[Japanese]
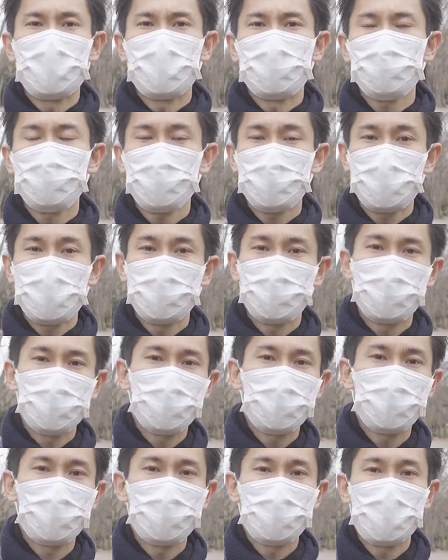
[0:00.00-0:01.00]
ちょっと専門
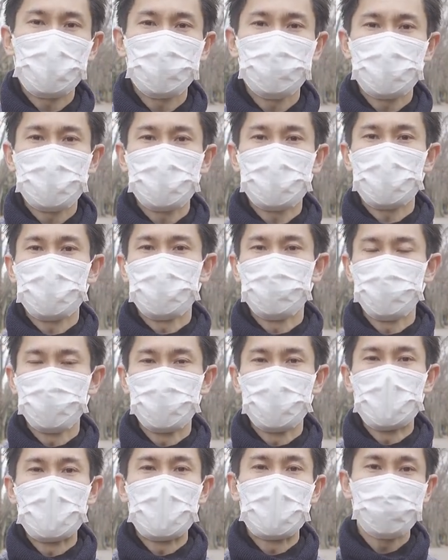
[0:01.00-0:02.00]
用語になるんですけど
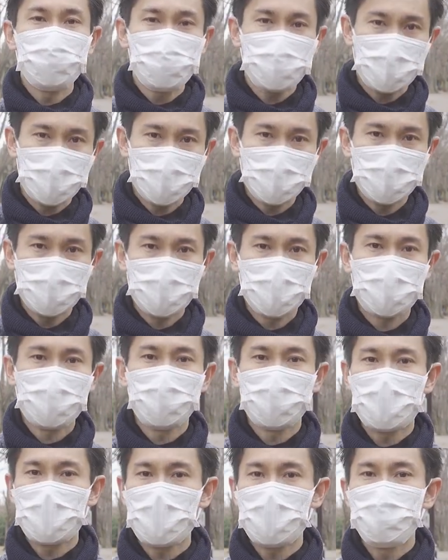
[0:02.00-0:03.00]
も、 F 値だ
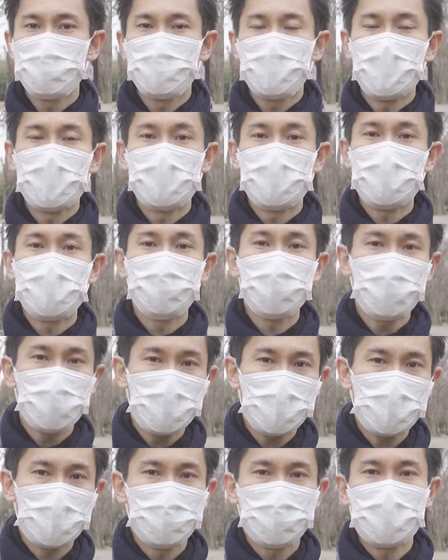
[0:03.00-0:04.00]
とか絞
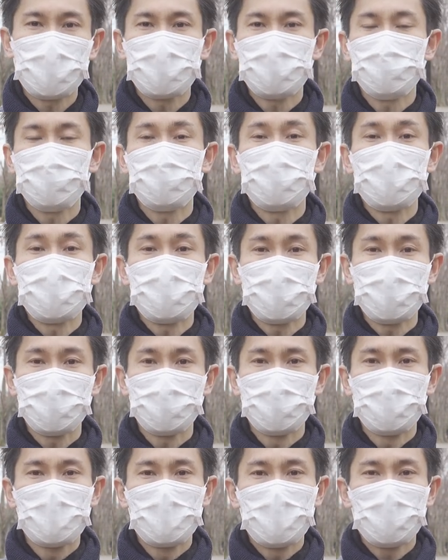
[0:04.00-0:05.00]
りって言ったりするんですけ
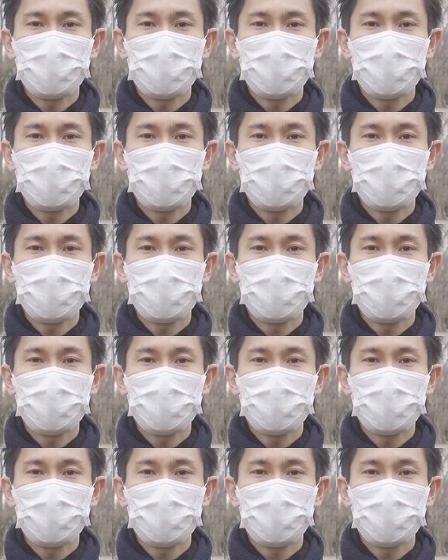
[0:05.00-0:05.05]
ど、